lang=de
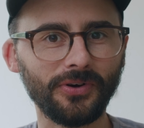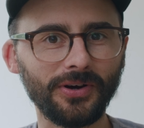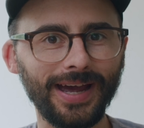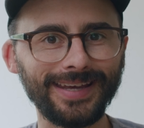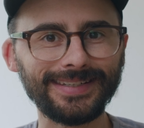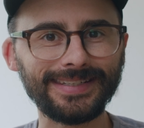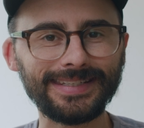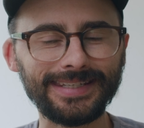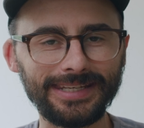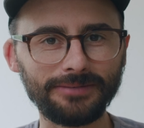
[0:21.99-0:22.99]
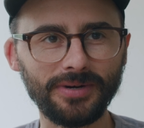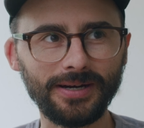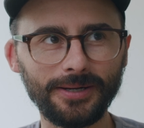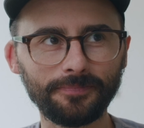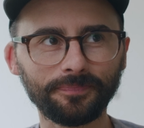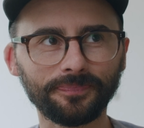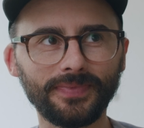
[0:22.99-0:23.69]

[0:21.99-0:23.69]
noch ein Thema?